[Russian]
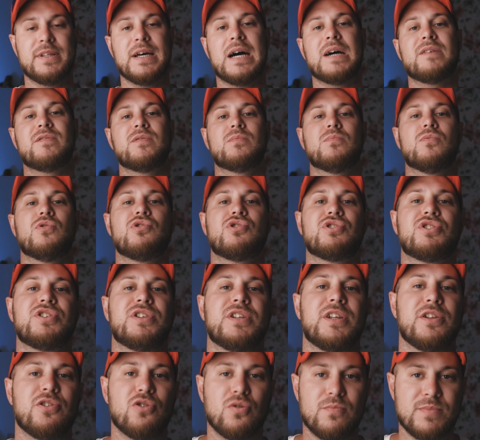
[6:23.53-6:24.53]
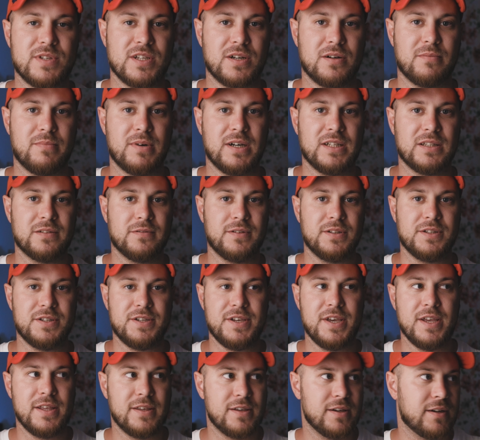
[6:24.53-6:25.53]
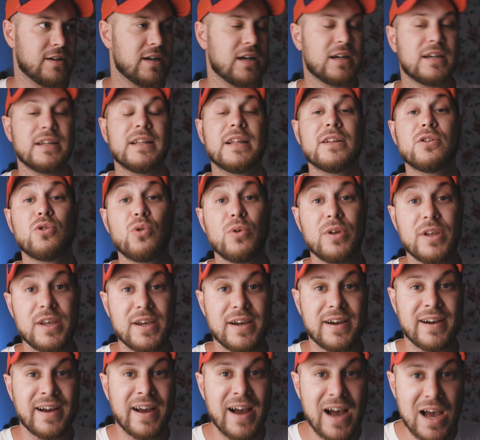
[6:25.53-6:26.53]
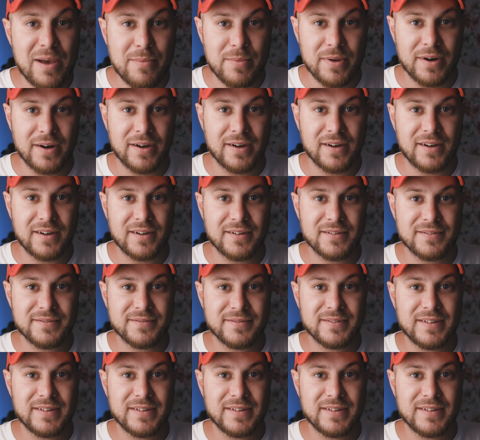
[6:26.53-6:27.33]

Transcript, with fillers: Да, вы можете на нем зарабатывать деньги, как и на других камерах.